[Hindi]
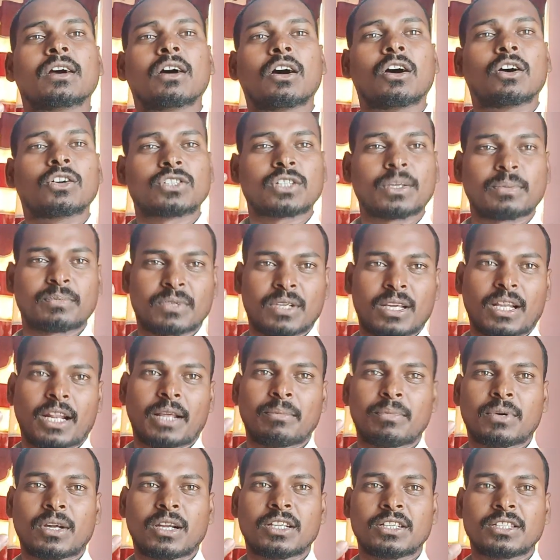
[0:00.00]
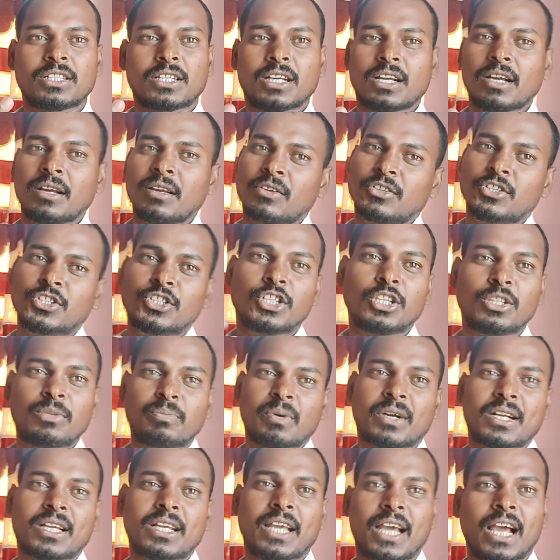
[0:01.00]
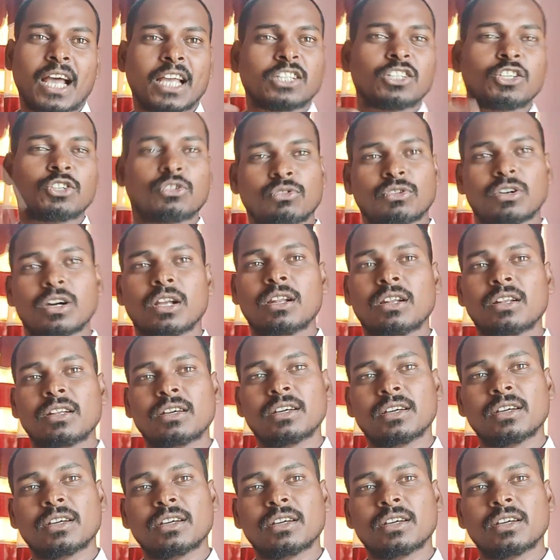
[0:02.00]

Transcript: और सब्सक्राइब कर लीजिएगा जीत पक्की है आज भी तो कल